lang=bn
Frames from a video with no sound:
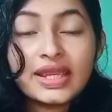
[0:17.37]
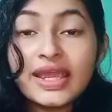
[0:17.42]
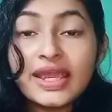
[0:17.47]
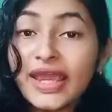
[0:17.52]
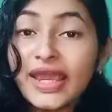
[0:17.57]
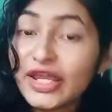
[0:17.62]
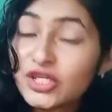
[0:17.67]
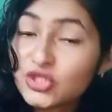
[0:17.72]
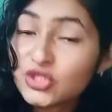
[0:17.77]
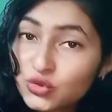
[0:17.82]

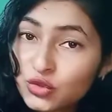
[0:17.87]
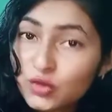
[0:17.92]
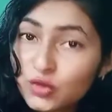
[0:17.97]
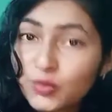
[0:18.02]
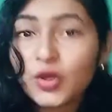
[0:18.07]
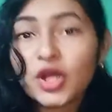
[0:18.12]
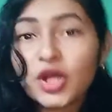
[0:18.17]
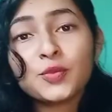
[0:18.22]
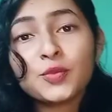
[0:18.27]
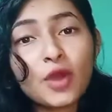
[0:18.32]
এই চুল
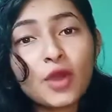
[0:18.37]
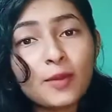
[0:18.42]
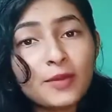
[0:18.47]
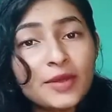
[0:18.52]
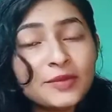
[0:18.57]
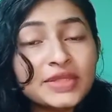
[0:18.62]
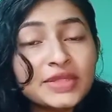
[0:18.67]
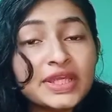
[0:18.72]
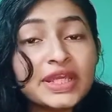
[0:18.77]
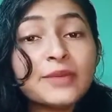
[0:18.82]
পড়ার প্রবলেম
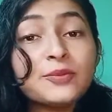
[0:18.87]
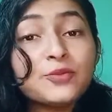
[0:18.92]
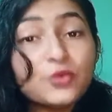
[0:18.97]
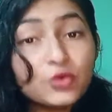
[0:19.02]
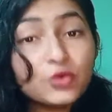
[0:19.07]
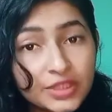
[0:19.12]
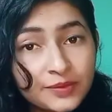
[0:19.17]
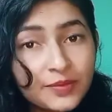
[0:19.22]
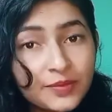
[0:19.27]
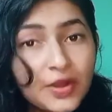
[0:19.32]
থেকে
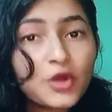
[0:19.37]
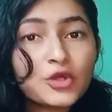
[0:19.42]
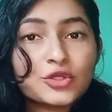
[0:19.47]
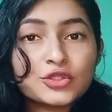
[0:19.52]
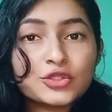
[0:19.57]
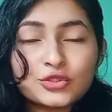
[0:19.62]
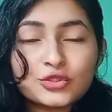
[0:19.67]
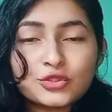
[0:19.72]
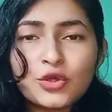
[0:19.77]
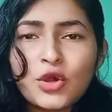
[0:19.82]
মুক্তি পাওয়ার
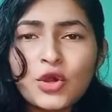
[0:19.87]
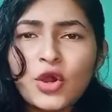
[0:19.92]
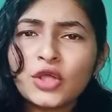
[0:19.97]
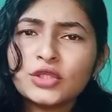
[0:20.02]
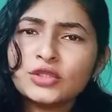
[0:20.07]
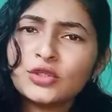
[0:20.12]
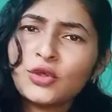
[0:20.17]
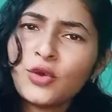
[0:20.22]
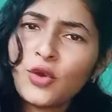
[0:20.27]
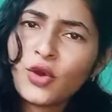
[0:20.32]
জন্য
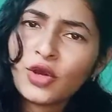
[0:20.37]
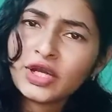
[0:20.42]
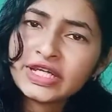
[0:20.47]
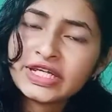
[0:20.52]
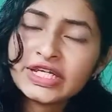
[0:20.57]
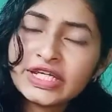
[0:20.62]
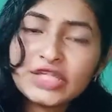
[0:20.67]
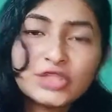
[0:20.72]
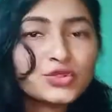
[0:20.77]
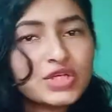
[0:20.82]
হয়তো অনেক
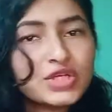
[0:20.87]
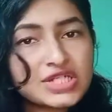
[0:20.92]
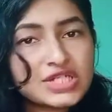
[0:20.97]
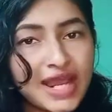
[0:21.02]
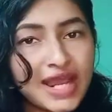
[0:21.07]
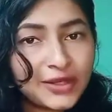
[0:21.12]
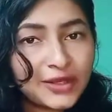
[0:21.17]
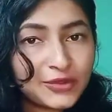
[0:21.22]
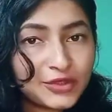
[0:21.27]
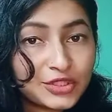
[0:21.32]
কিছুই ট্রাই
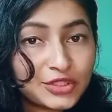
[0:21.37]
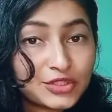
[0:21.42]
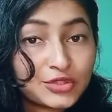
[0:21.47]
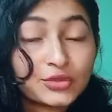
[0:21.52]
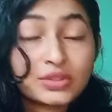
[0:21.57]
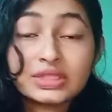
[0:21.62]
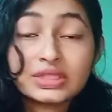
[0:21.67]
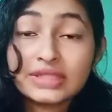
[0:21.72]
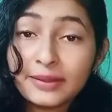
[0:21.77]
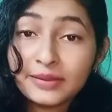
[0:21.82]
করেছো
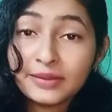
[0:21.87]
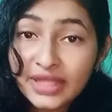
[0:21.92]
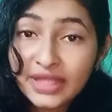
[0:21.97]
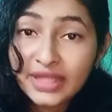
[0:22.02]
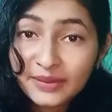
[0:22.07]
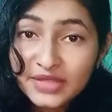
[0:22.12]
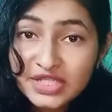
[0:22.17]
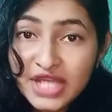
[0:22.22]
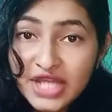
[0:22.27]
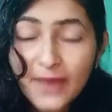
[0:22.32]
দামি
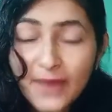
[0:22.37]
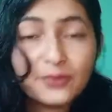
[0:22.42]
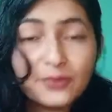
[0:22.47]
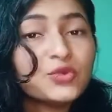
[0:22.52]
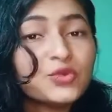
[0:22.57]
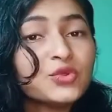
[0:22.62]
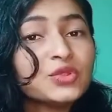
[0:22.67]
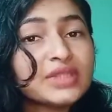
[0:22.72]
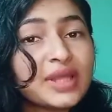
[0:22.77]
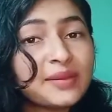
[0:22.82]
দামি শ্যাম্পু
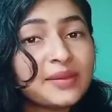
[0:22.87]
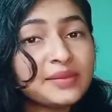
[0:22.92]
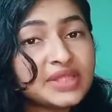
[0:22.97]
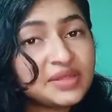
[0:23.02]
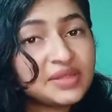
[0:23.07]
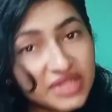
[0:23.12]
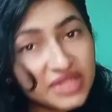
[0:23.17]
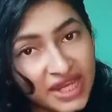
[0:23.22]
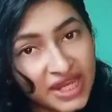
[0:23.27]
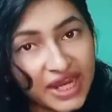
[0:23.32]
দামি
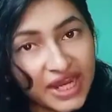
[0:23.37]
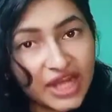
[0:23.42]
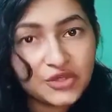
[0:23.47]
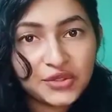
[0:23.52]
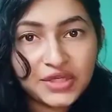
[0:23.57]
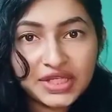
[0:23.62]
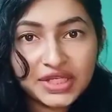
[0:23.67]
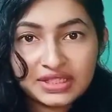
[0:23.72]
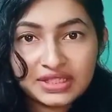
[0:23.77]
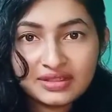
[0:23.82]
দামি হেয়ার
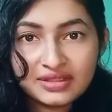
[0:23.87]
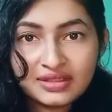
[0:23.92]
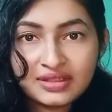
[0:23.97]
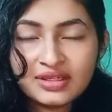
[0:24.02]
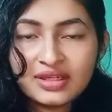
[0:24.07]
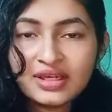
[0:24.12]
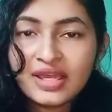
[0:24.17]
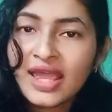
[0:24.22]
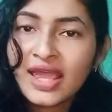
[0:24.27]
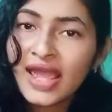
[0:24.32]
অয়েল
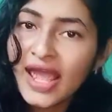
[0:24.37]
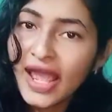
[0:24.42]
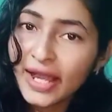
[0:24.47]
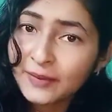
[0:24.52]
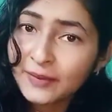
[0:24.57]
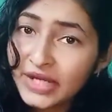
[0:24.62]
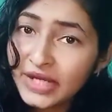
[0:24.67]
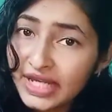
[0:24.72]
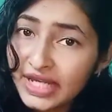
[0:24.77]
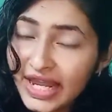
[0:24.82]

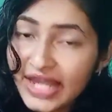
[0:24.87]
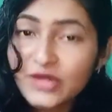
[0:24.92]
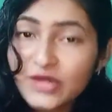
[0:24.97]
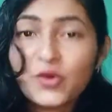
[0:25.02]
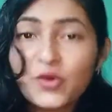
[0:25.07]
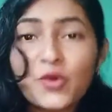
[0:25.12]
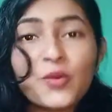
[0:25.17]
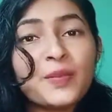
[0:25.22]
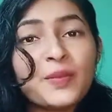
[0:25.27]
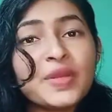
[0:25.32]
একবার এই
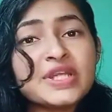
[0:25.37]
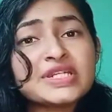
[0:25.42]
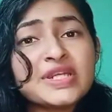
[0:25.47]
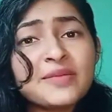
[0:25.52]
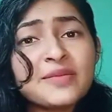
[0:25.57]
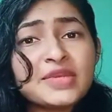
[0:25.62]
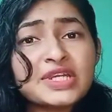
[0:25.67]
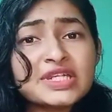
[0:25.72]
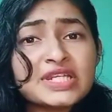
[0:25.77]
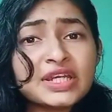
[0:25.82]
হোমমেড
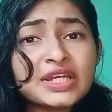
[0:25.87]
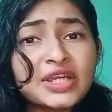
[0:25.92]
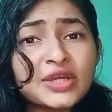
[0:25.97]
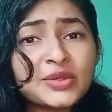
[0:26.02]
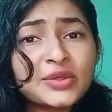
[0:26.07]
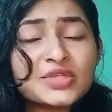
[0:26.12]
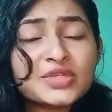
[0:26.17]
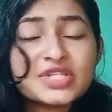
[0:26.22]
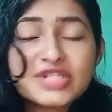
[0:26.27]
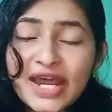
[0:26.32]
রেমেডিটাকেও
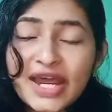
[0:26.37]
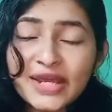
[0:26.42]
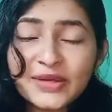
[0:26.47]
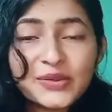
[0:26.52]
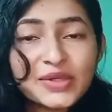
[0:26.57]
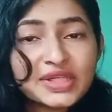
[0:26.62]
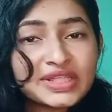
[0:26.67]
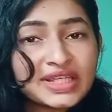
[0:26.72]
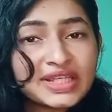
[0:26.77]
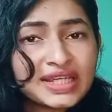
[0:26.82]
ট্রাই করে
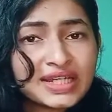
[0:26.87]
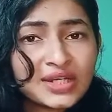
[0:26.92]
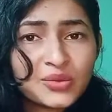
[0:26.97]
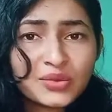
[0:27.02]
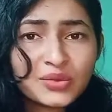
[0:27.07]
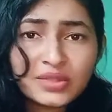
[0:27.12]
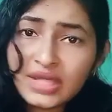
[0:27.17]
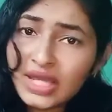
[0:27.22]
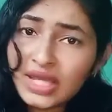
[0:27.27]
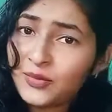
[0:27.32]
দেখে নাও
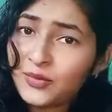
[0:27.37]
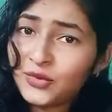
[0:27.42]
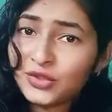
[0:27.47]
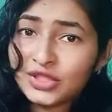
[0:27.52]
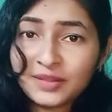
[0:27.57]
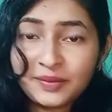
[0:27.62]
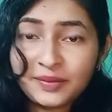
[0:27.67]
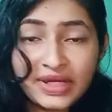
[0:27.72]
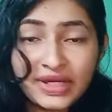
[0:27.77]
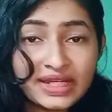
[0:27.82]
কে বলতে
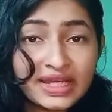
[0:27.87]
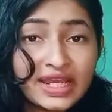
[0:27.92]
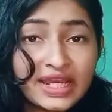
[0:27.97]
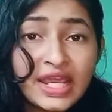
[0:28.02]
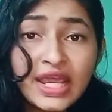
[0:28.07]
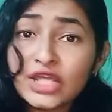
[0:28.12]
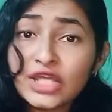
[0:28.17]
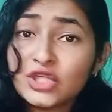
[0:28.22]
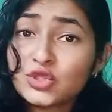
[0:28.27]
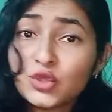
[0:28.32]
পারে
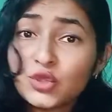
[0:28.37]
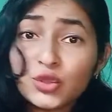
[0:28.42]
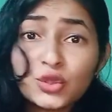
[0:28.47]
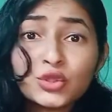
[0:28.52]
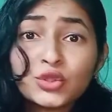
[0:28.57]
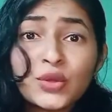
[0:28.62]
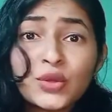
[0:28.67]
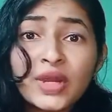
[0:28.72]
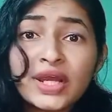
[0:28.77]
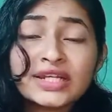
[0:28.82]
এই ছোট্ট
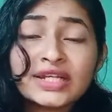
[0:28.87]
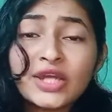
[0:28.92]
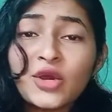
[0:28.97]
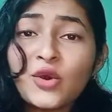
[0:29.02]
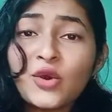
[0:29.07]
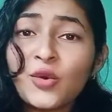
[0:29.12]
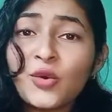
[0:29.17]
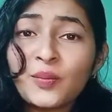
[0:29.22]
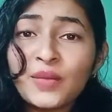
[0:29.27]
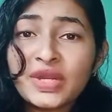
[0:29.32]
একটা
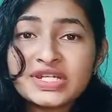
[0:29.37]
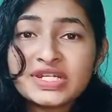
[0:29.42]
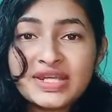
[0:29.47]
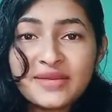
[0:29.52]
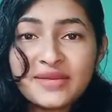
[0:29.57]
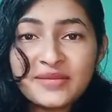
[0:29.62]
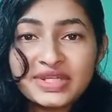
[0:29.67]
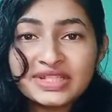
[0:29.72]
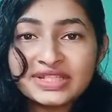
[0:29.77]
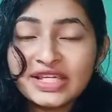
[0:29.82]
হোমমেড
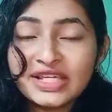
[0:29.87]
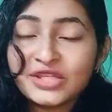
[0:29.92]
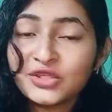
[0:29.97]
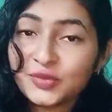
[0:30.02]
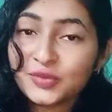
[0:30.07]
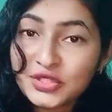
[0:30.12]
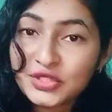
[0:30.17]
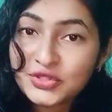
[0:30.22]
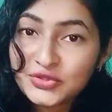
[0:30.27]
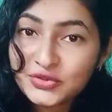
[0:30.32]
রেমেডিতেই
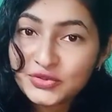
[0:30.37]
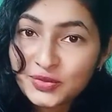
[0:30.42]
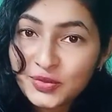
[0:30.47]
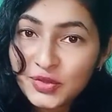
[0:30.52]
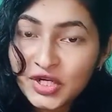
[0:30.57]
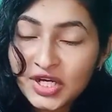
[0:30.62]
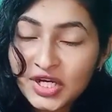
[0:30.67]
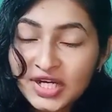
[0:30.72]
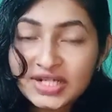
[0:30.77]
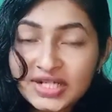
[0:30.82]
তোমার চুল
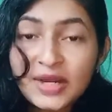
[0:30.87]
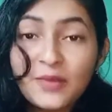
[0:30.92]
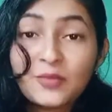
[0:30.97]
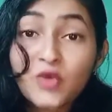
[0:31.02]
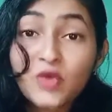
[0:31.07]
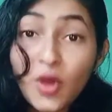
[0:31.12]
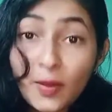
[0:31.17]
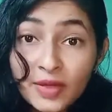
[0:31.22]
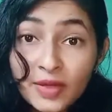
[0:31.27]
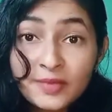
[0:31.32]
পড়ার
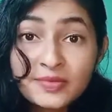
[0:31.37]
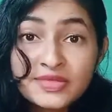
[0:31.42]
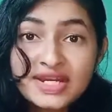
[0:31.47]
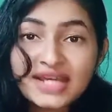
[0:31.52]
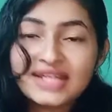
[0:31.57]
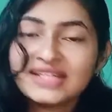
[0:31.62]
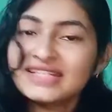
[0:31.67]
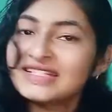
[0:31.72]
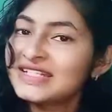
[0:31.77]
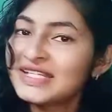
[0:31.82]
প্রবলেমটা
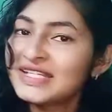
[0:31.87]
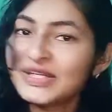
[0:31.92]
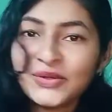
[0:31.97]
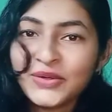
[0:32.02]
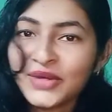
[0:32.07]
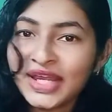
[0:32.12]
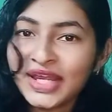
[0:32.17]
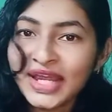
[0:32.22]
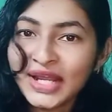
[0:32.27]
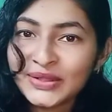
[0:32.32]
ঠিক
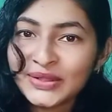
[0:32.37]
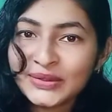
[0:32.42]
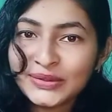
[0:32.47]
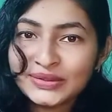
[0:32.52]
হয়ে গেল